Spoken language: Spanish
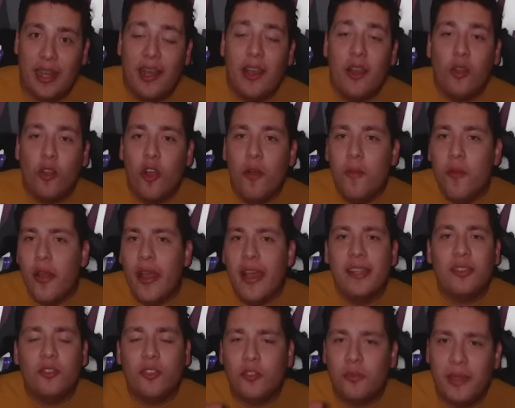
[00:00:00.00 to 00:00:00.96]
cómo
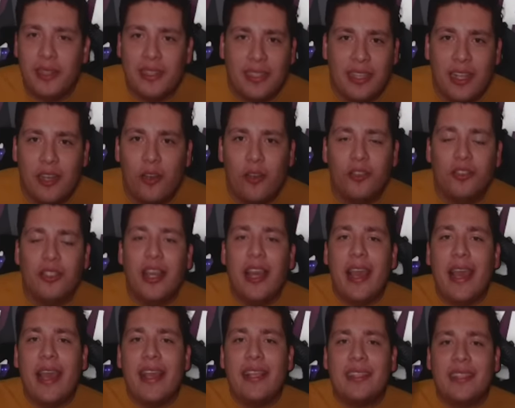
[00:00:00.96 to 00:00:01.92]
estos mezquinos
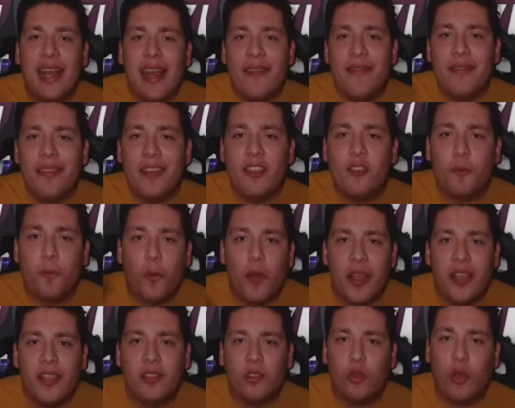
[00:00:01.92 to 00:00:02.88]
están
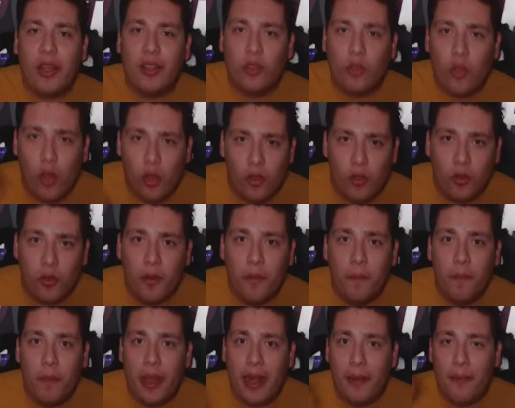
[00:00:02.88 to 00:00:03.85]
dispuestos a todo
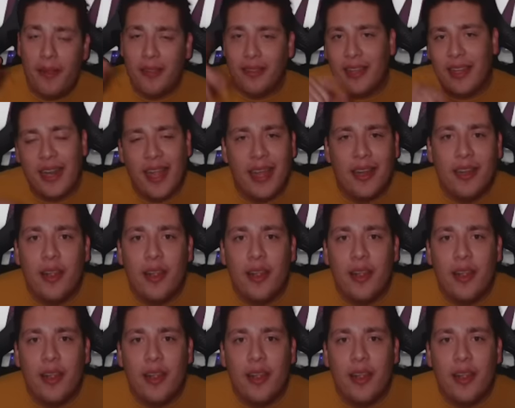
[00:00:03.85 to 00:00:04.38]
para mantener